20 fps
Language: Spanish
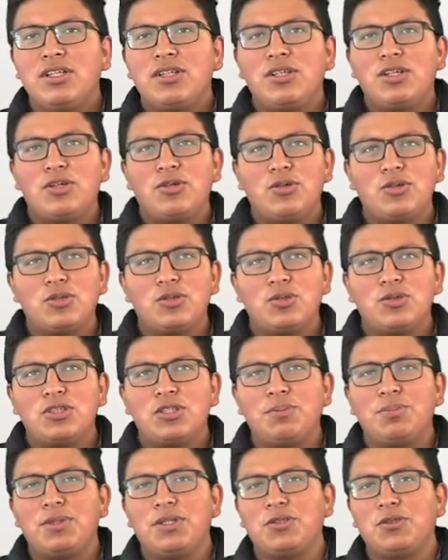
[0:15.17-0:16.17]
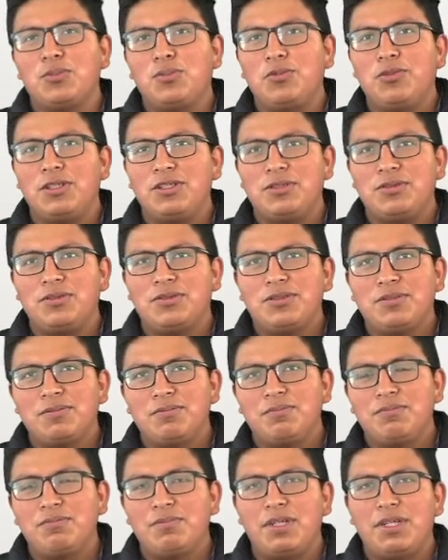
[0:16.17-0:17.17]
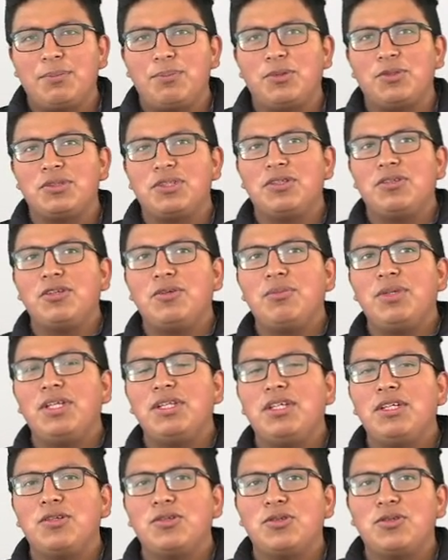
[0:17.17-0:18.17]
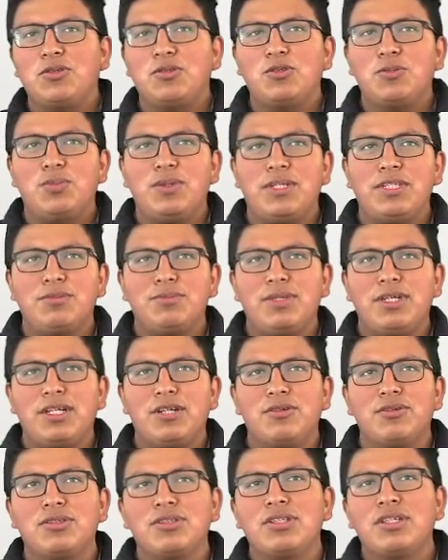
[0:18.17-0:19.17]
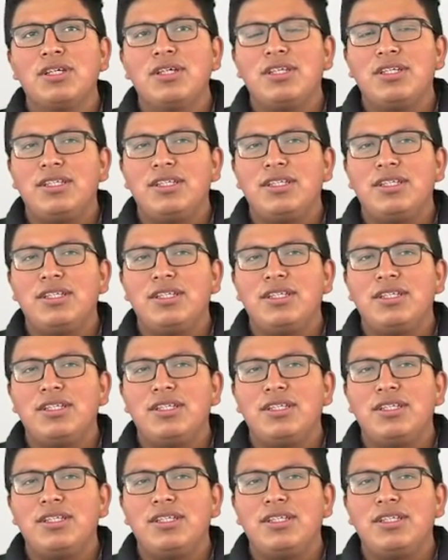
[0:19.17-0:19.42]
de costos y presupuestos, para posteriormente nosotros plasmarnos